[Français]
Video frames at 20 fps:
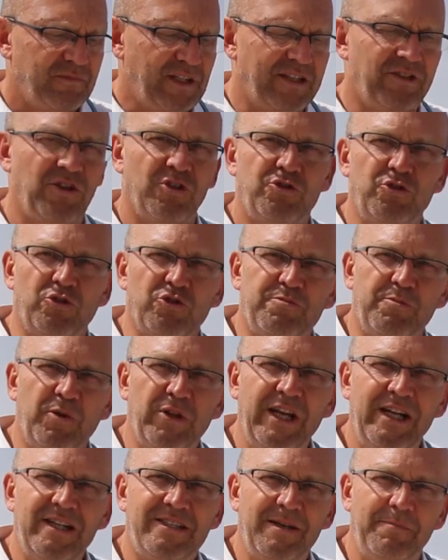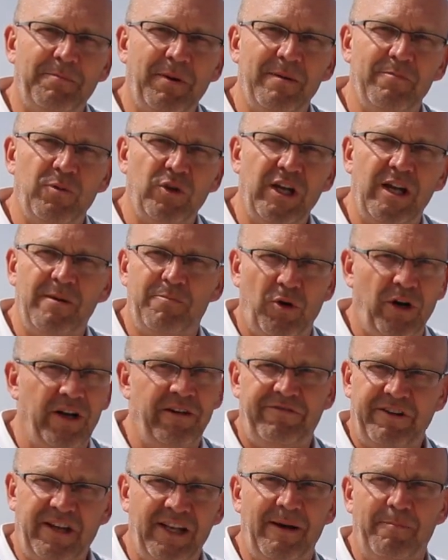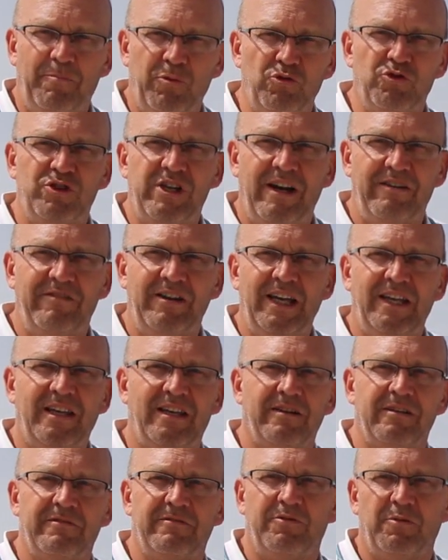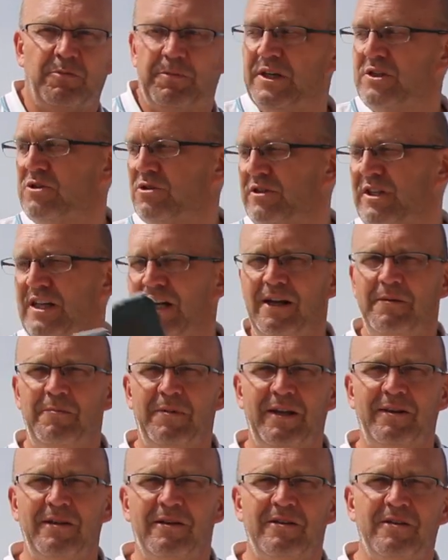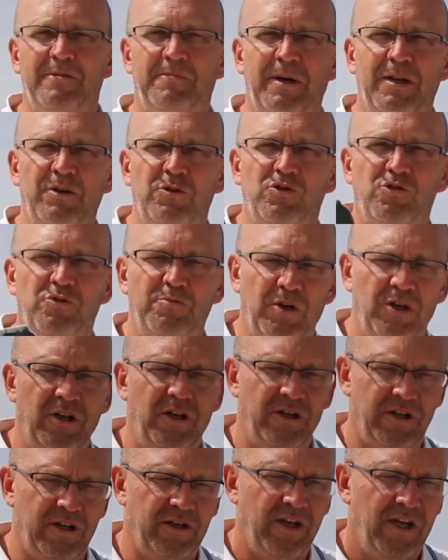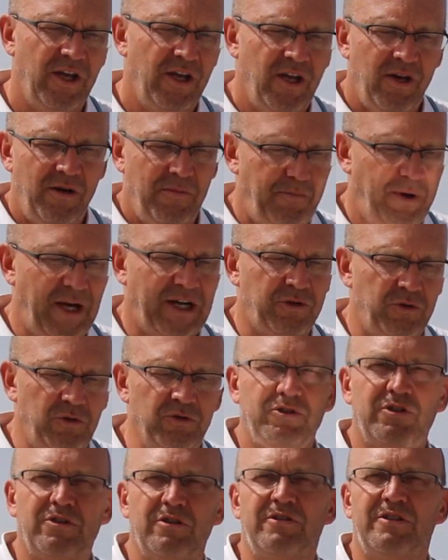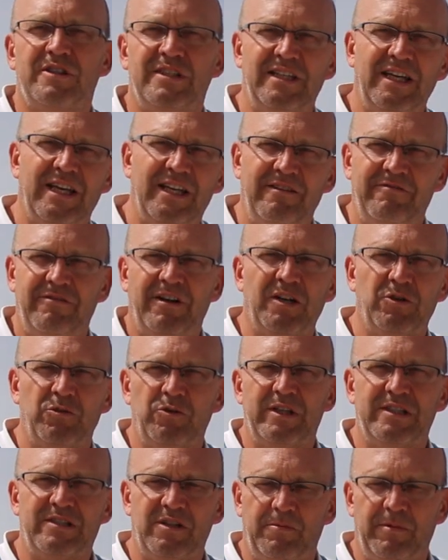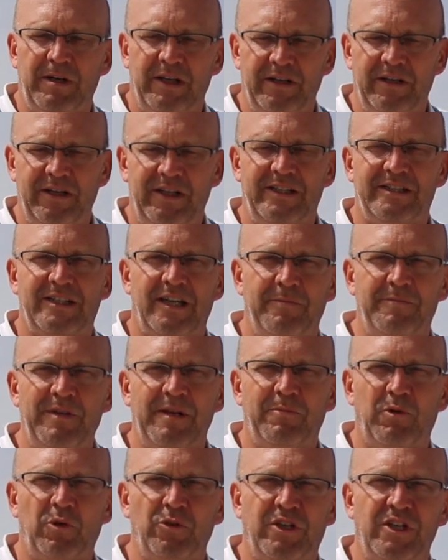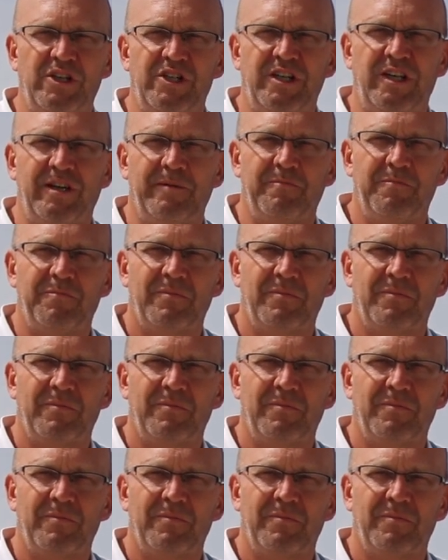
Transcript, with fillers: Attention, ce modèle, c'est pas un modèle pour aller faire de la plongée avec, faut pas jeter l'iPad euh, par-dessus bord. Par contre, s'il y a des vagues ou des embruns, il sera bien protégé.